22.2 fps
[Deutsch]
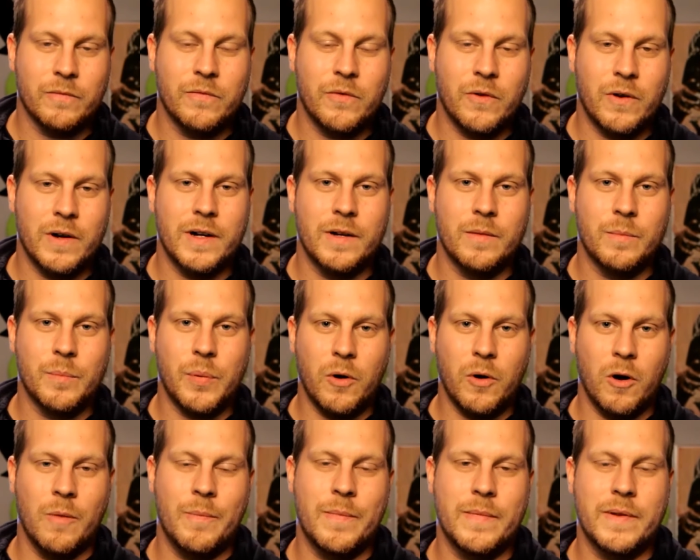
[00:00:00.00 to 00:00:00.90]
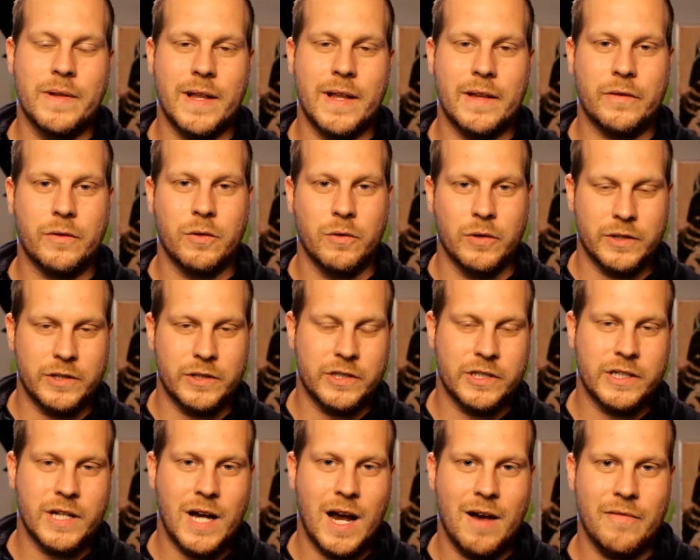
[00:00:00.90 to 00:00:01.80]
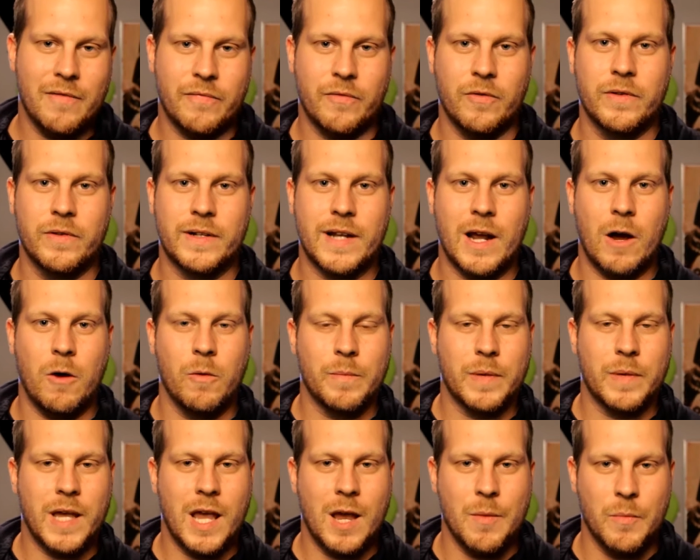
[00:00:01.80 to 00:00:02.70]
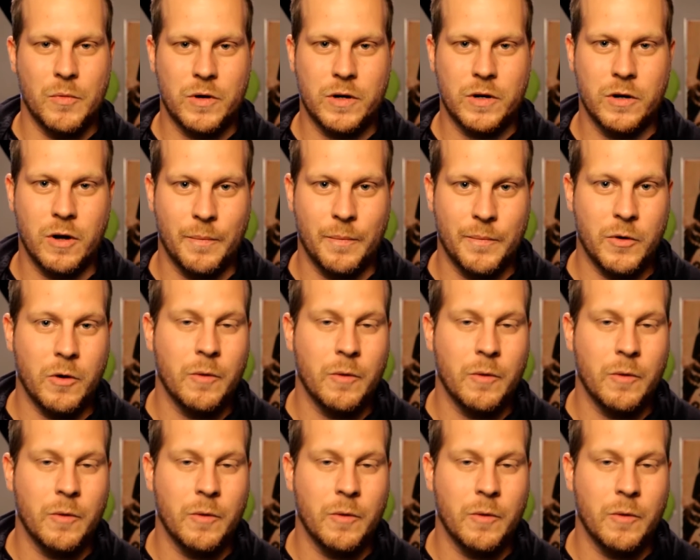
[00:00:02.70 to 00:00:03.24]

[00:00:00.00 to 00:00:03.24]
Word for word: wurden Proben des toten Schaf und der Umgebung genommen,